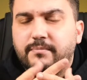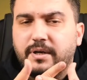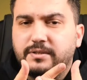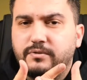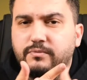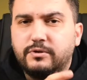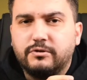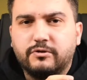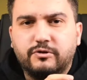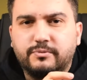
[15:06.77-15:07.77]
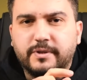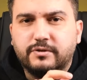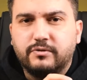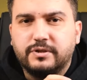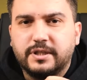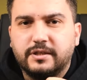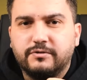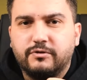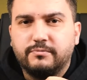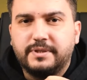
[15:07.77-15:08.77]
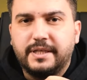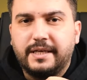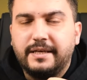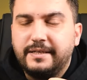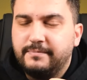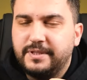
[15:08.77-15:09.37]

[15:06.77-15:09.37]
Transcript: Başka bir videoda görüşmek üzere hoşçakalın diyorum sizlere.